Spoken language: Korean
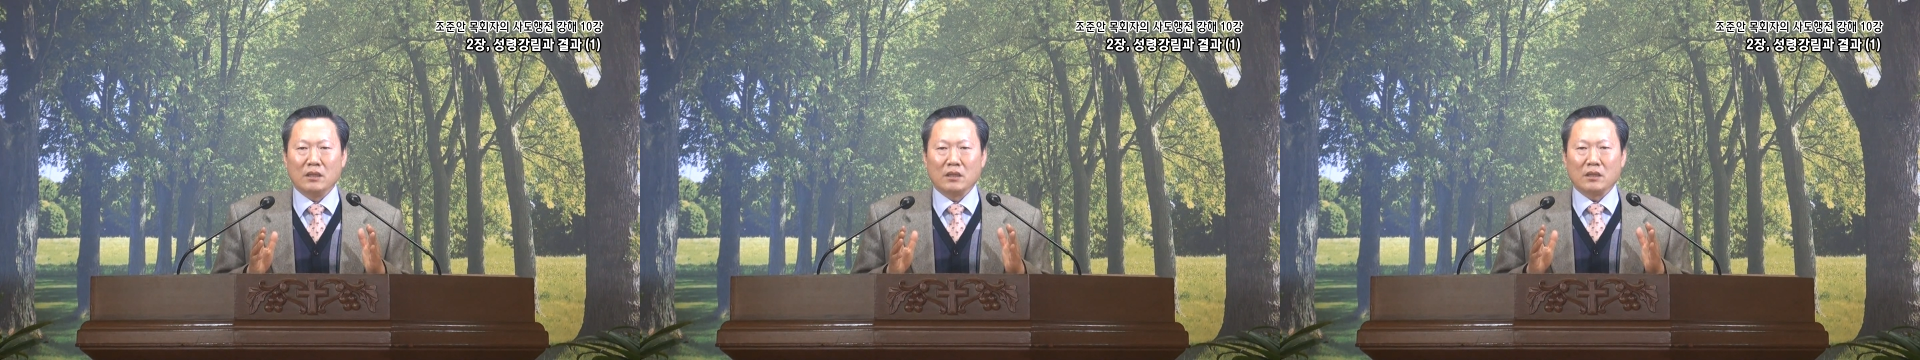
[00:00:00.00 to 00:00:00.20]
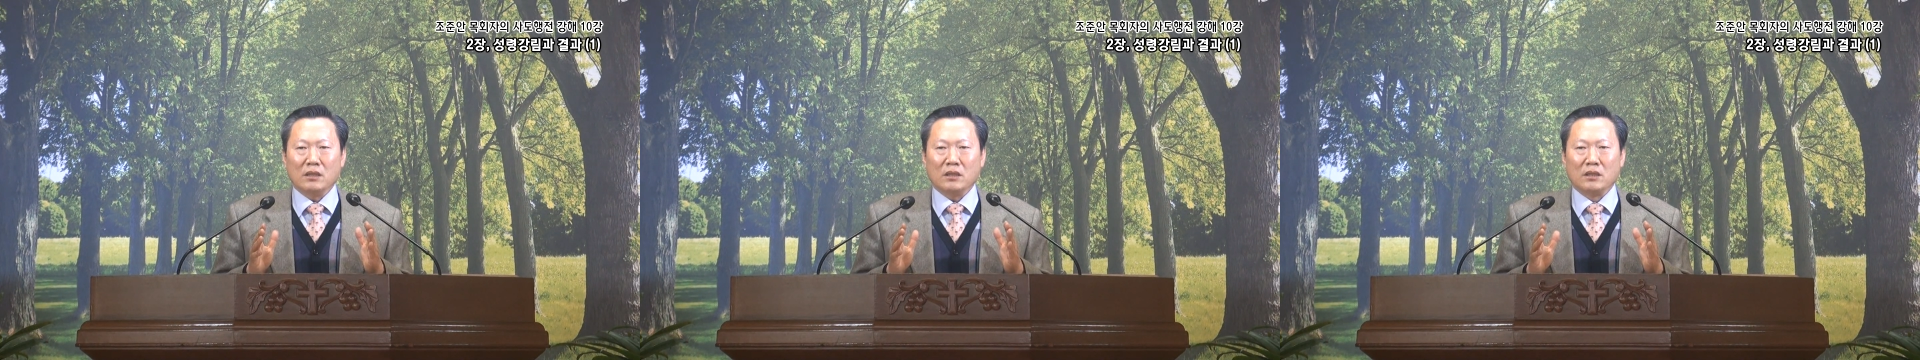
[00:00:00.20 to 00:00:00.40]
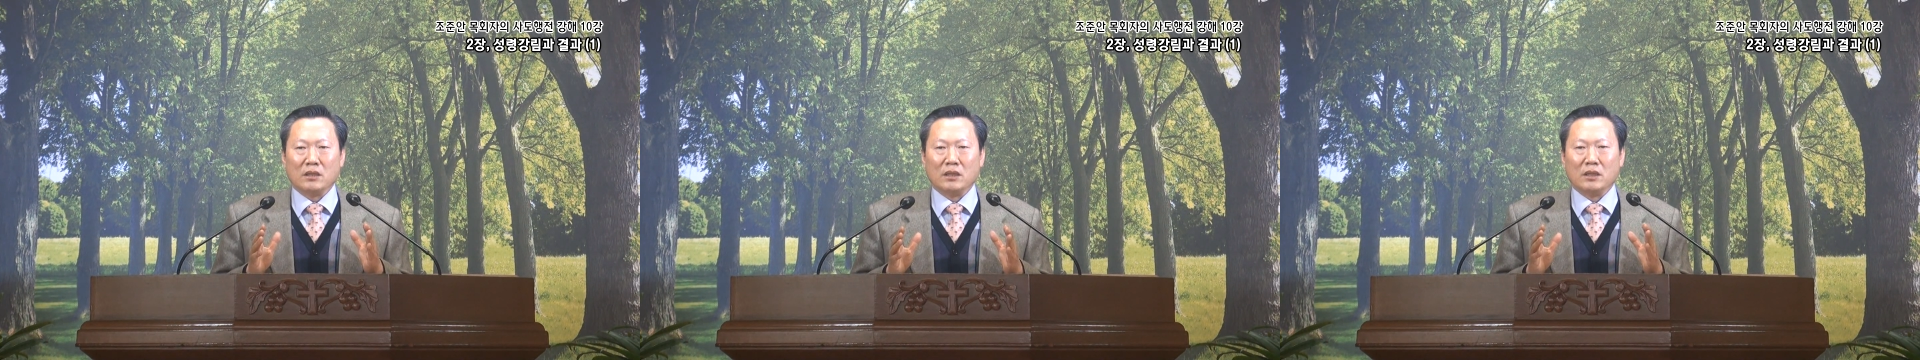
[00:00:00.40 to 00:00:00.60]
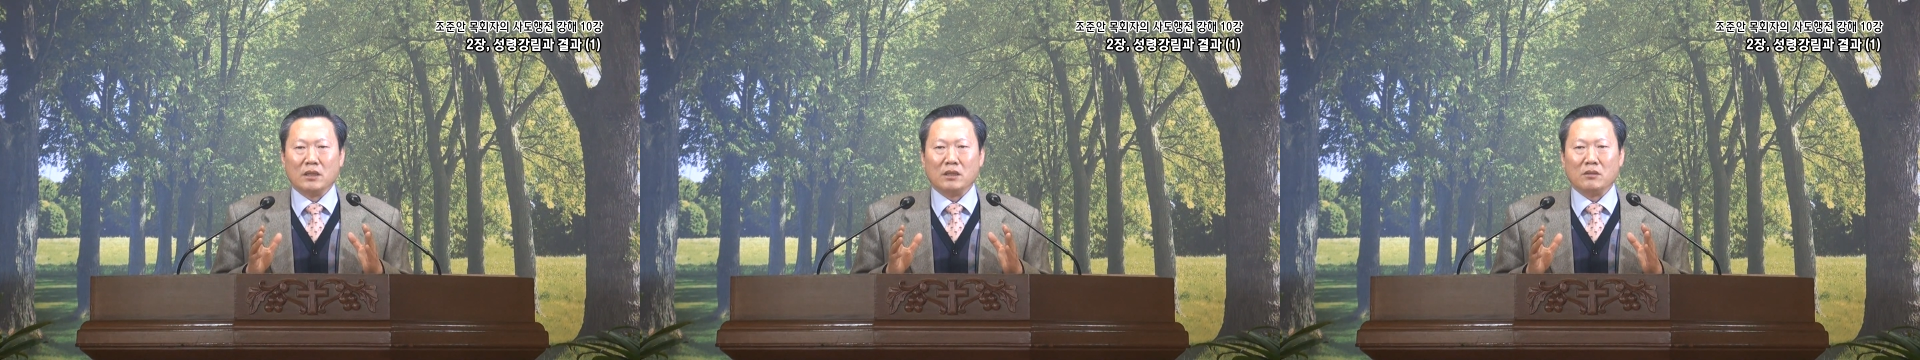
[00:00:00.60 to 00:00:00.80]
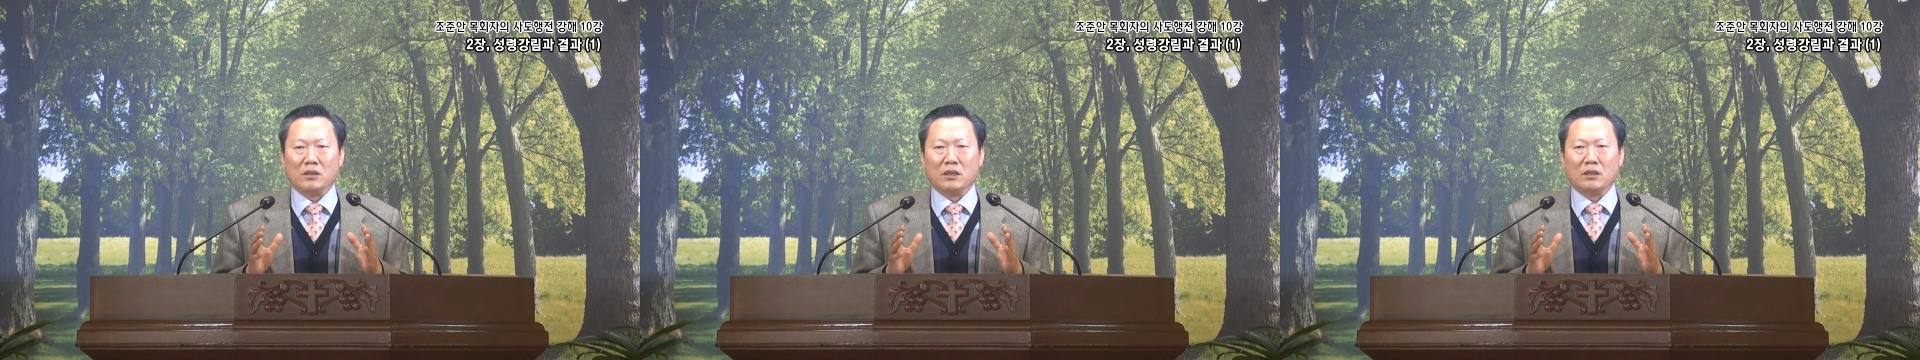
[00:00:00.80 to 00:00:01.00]
그
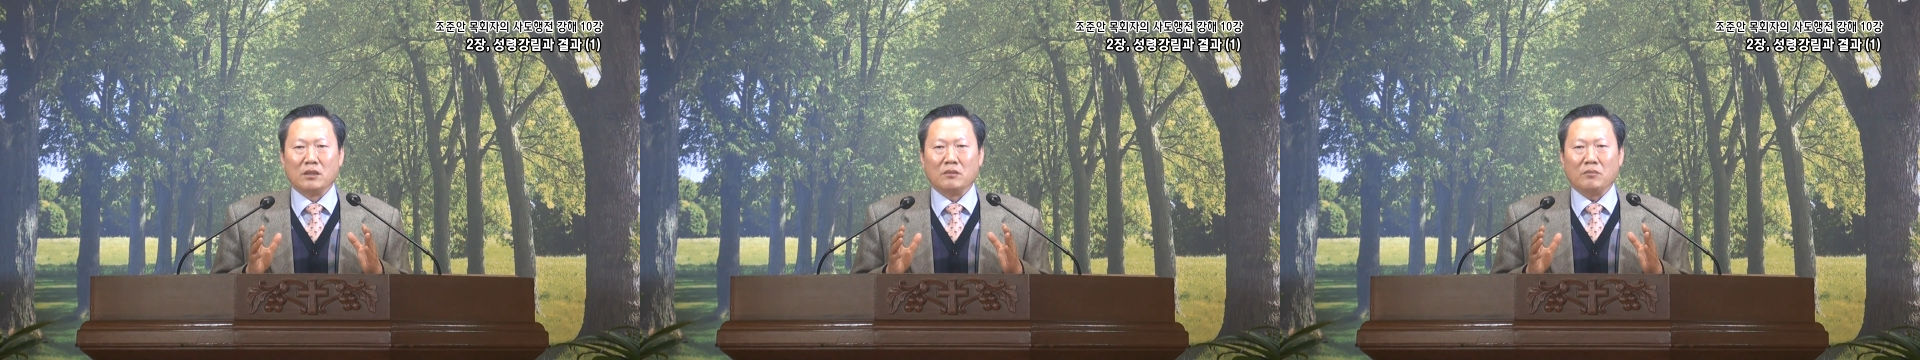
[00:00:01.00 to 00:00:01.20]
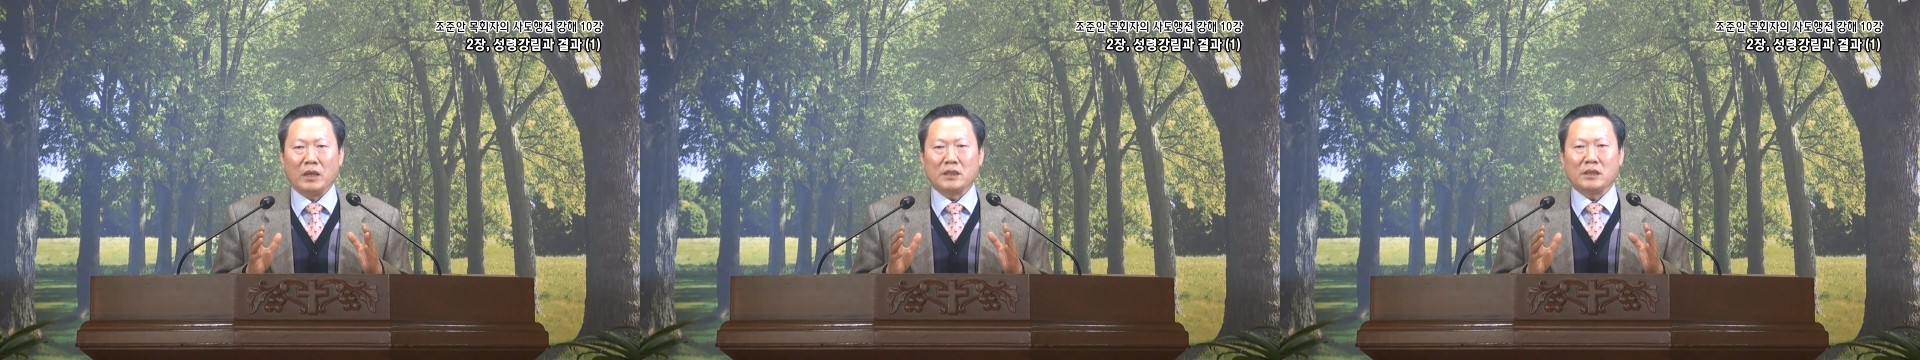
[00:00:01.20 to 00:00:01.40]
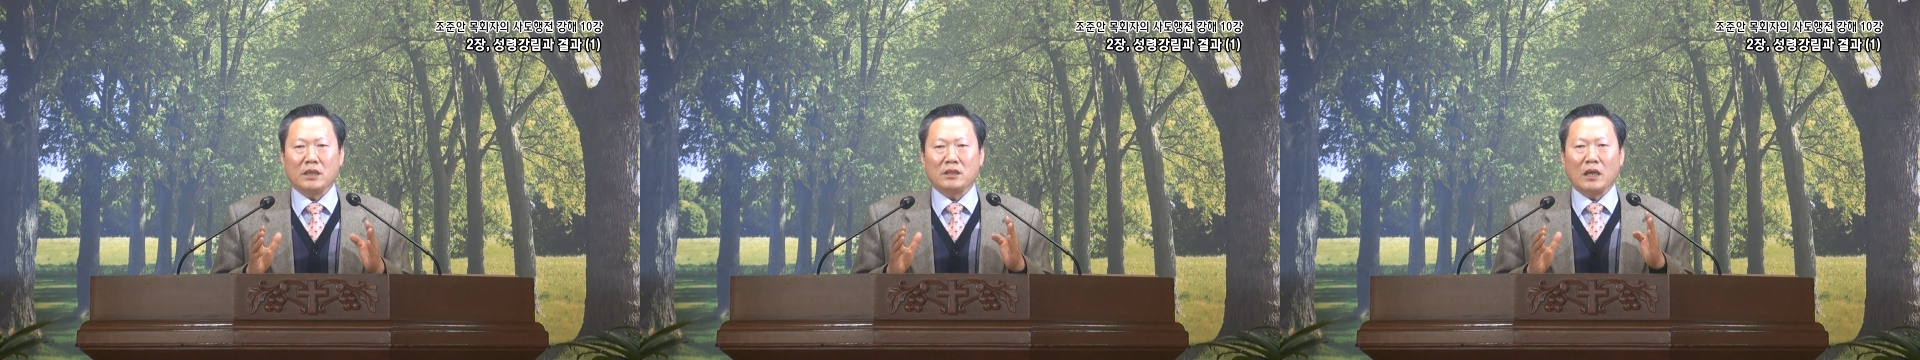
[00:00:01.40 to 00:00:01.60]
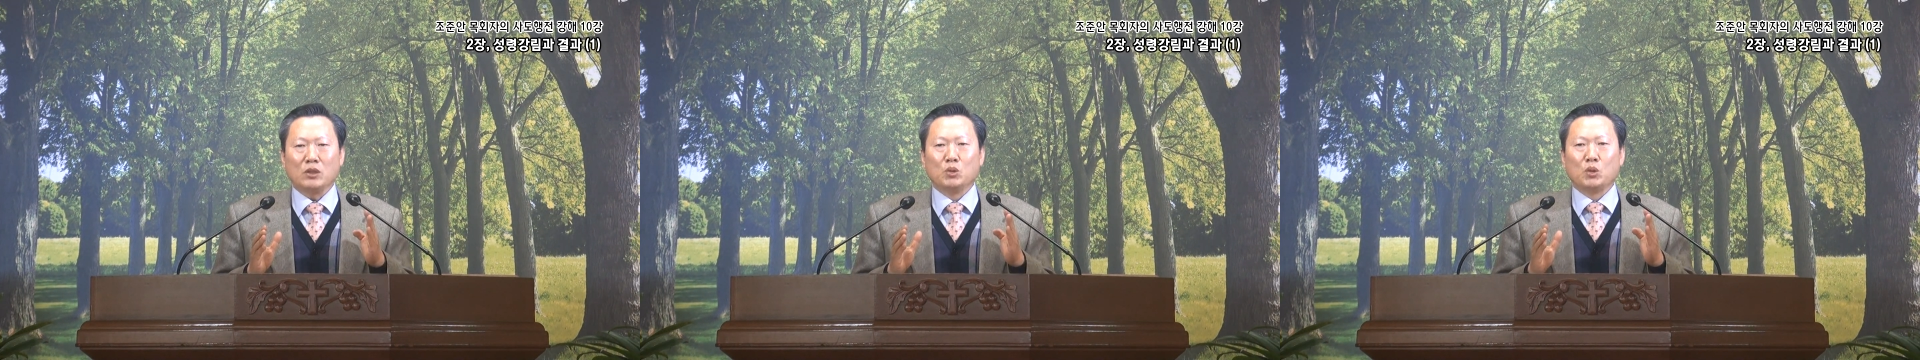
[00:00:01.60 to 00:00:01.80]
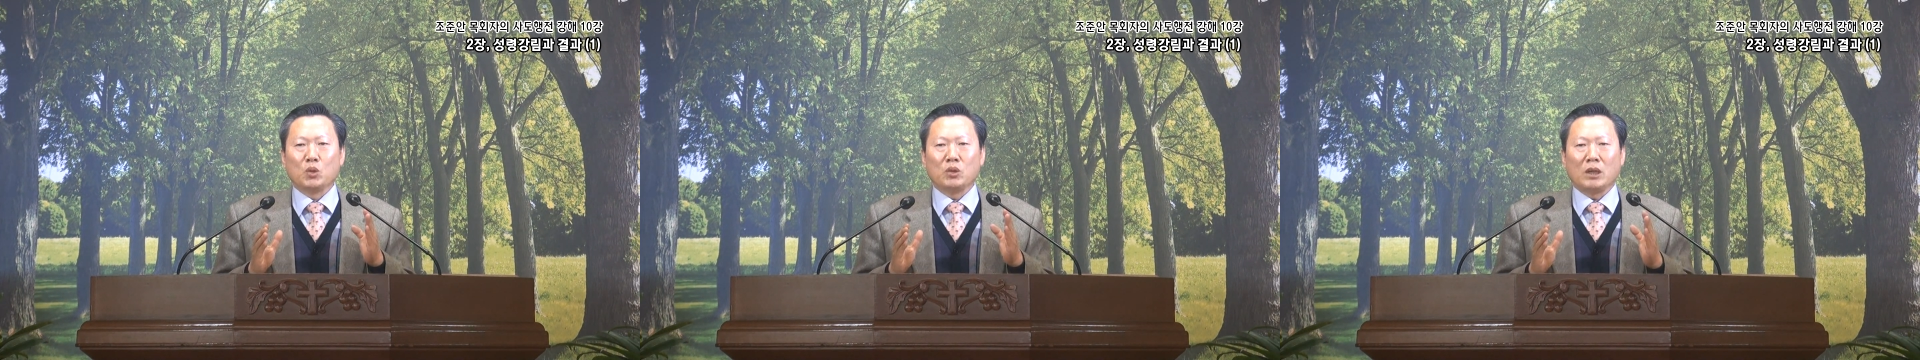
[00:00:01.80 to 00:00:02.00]
이 말세가 단수로